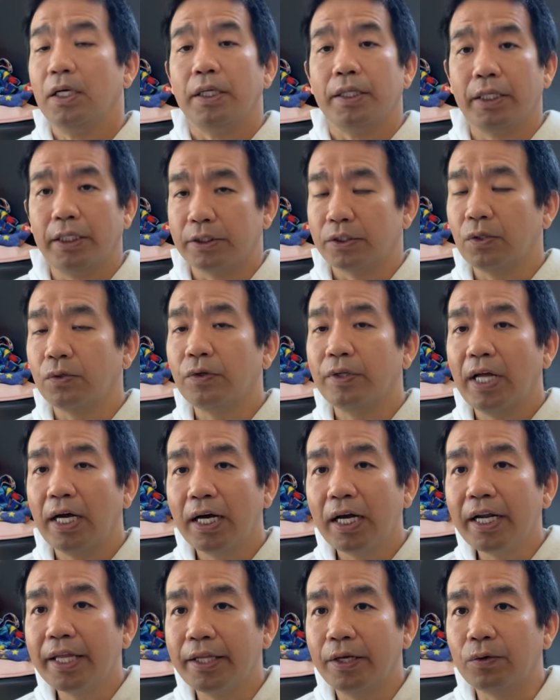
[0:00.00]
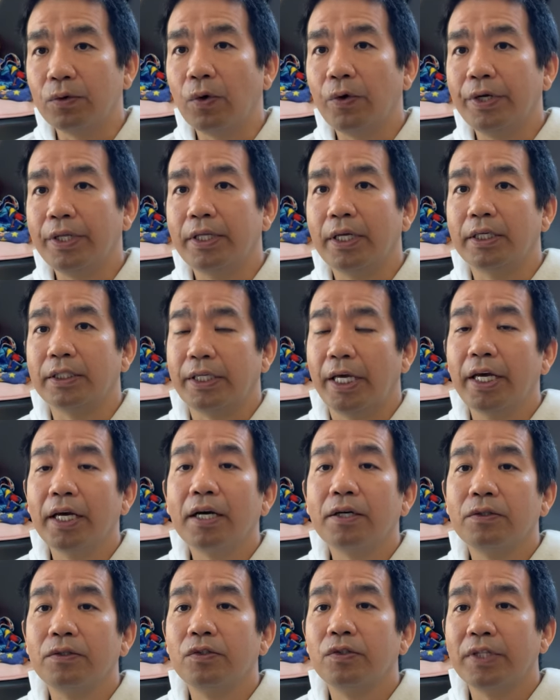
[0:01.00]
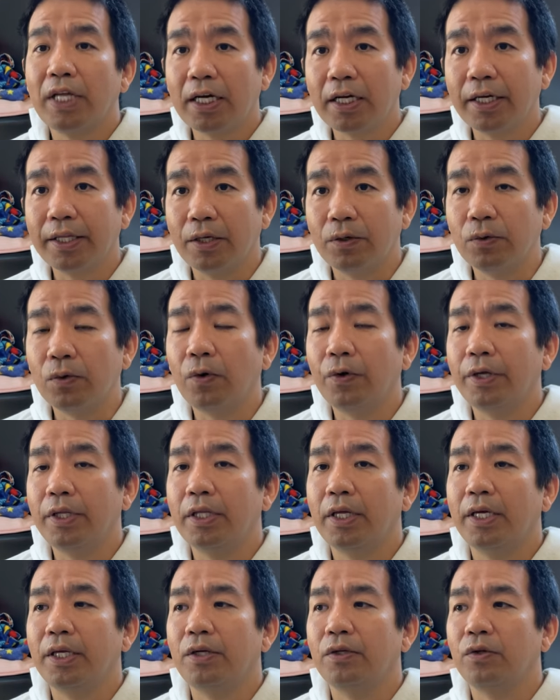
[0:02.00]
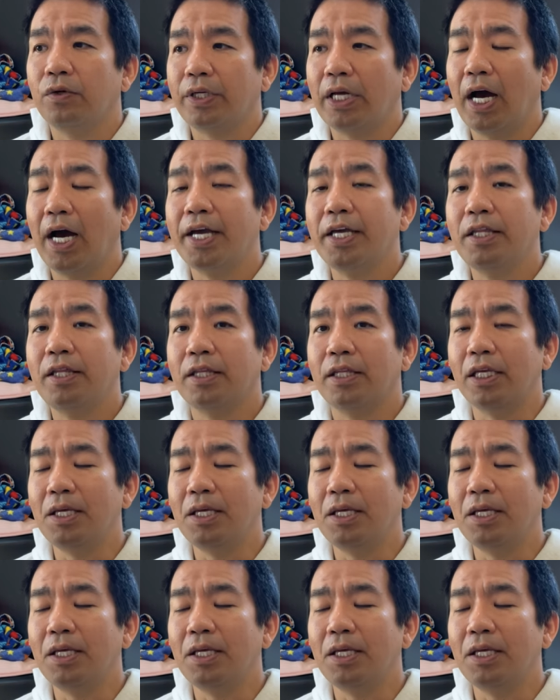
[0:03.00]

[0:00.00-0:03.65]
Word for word: でその流れで動い契約の中で動いているのに入